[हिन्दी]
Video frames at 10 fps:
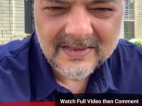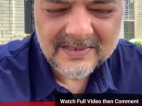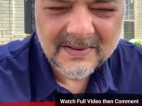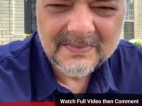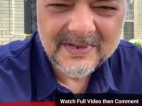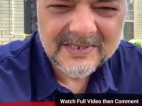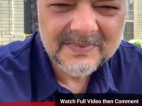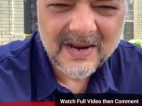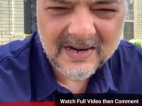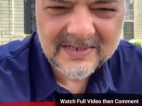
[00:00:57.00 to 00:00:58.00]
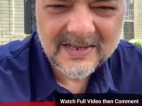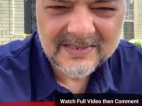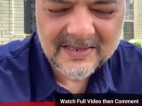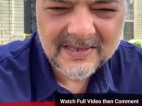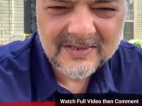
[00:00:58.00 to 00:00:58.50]
जब आप रेस में हार
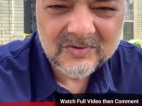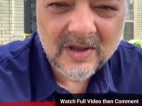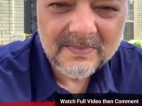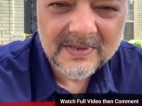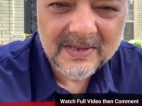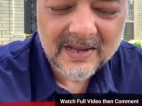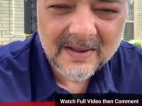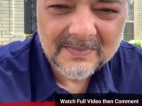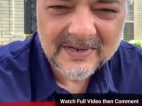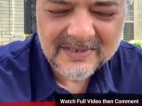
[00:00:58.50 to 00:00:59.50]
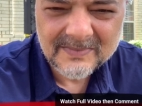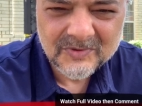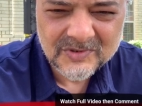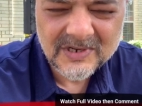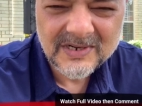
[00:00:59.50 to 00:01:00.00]
जाते हैं तो आप ये काम करते
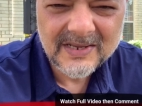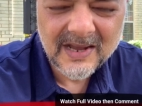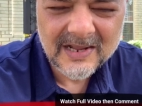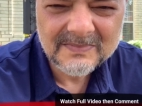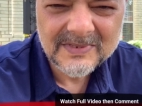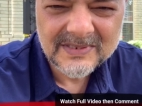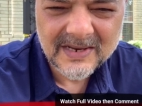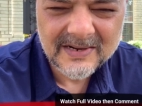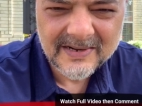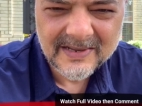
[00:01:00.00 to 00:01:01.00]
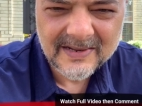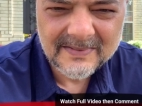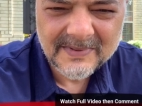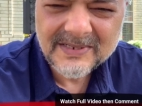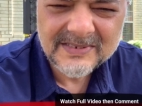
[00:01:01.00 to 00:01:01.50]
हैं बुजदली का आत्महत्या करने का
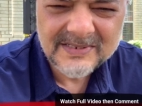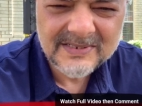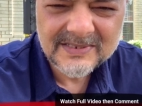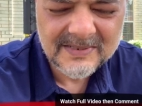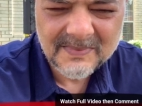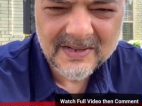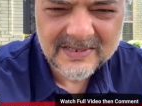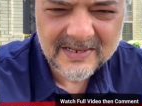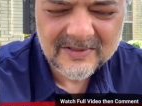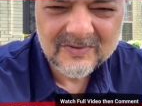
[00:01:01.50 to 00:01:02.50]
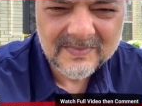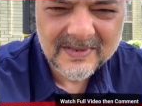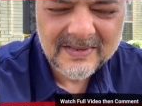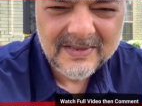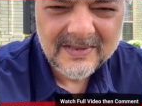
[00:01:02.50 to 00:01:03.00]
बड़ी सीधी सीधी बात कहता हूँ
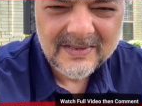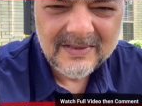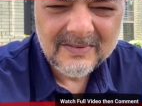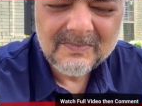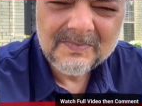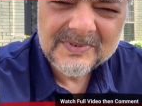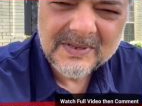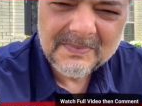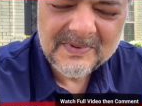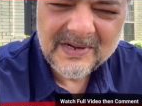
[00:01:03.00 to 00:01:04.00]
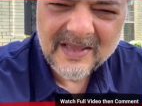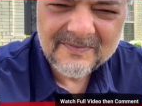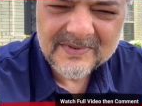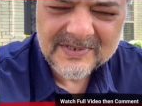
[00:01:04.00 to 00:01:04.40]
मैं सब अपनी लाइफ में